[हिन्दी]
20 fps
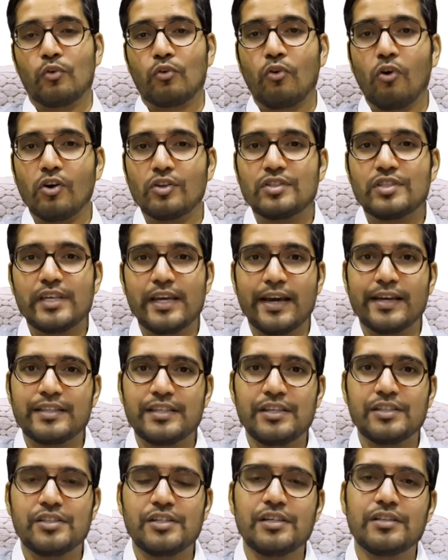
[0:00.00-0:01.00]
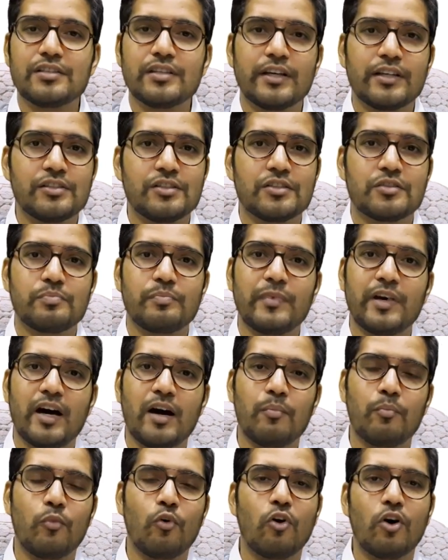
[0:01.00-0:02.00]
कौन सी ऐसी चीज़ है जिसमें
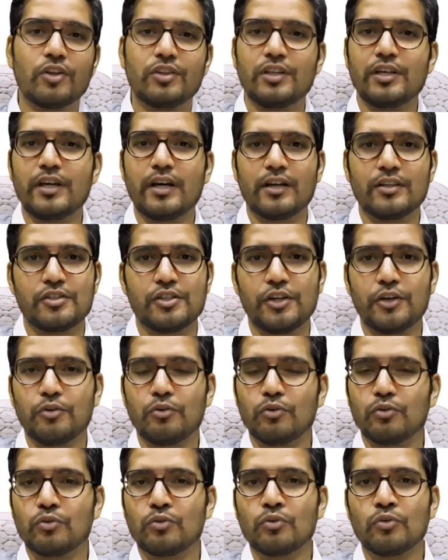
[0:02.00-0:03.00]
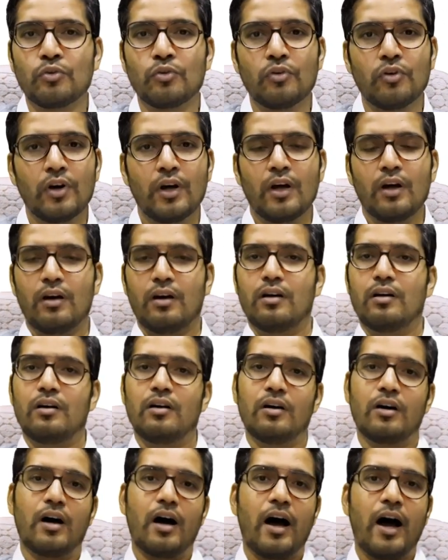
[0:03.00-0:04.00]
आप बहुत ही अच्छे हो तो
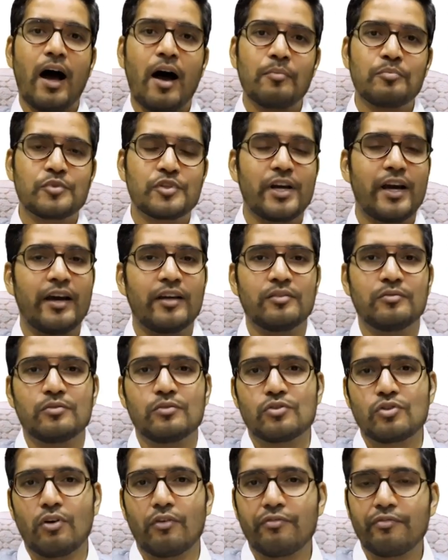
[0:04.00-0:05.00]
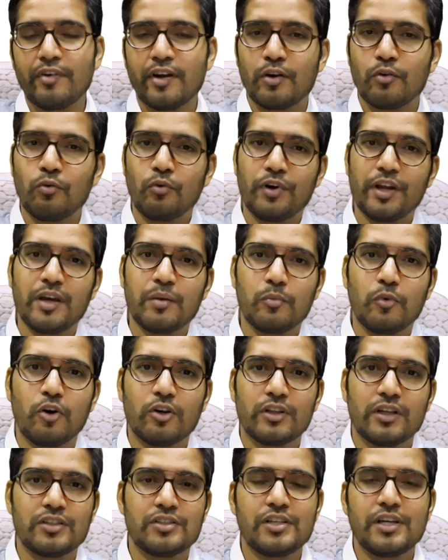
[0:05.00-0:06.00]
आप शायद सॉफ्टवेयर कोडिंग
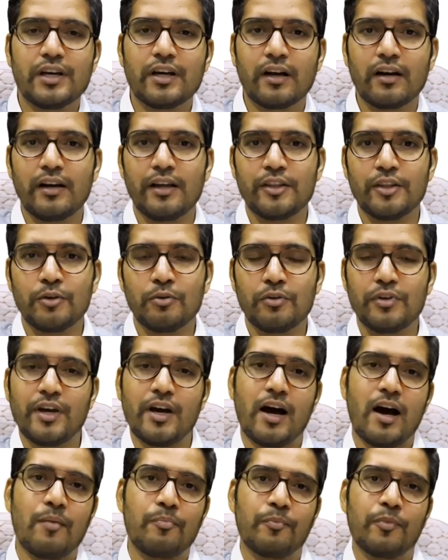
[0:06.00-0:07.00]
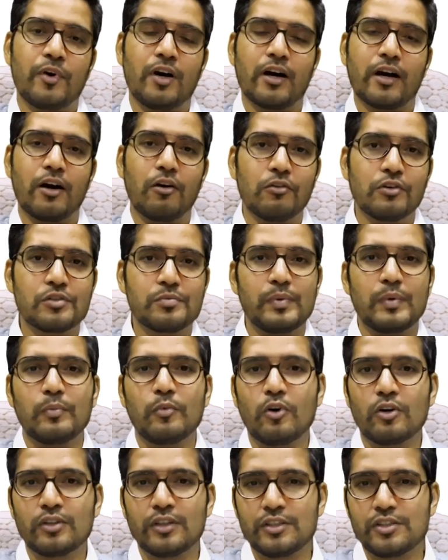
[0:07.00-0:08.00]
बहुत अच्छी कर लेते हो या आप अकाउंट्स में
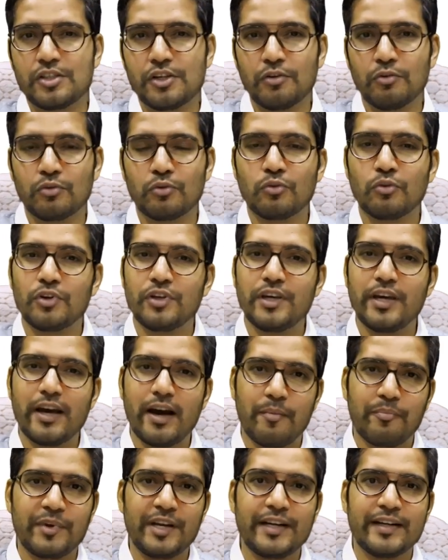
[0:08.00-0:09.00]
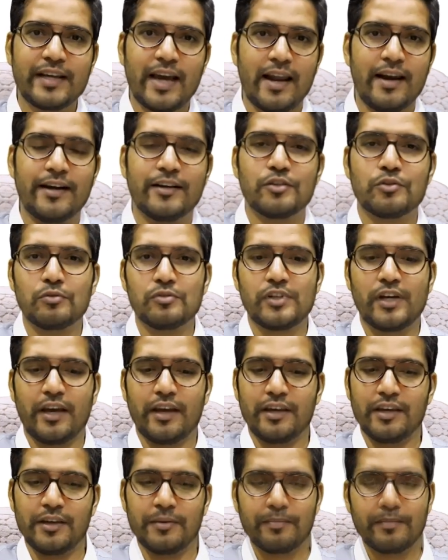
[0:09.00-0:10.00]
बहुत अच्छे हो तो ये आपकी टैलेंट्स हो
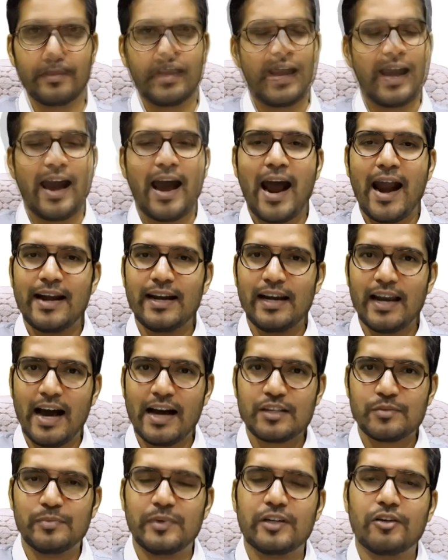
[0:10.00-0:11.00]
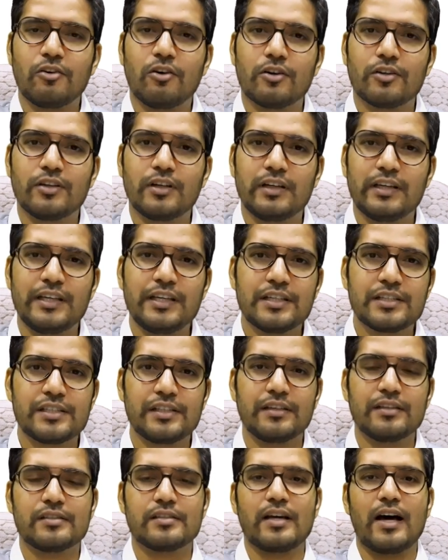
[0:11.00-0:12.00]
जाएगी एंड लास्ट बट नॉट द लीस्ट
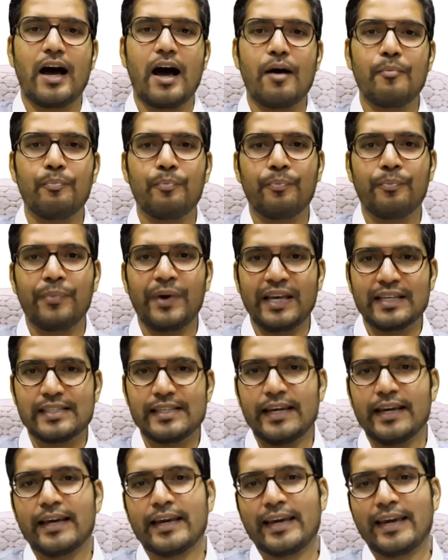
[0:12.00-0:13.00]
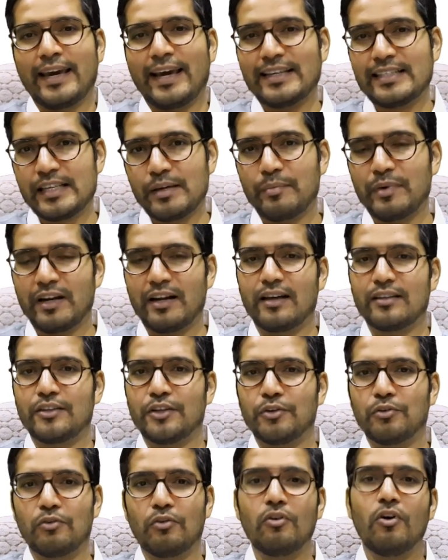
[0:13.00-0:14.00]
इज आप पैसे कैसे बनाते
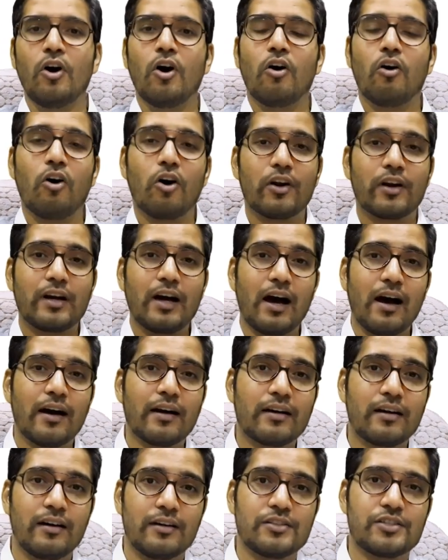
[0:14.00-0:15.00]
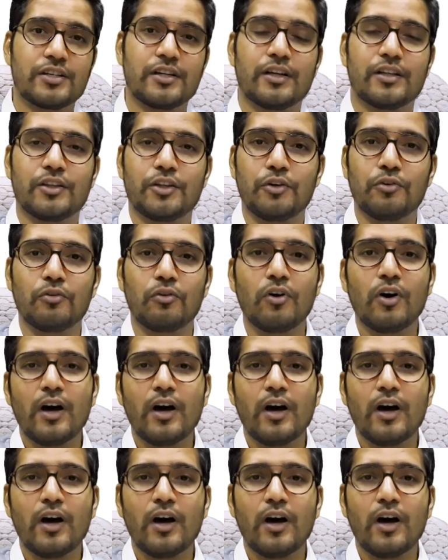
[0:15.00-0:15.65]
हो और कहाँ खर्च करते हो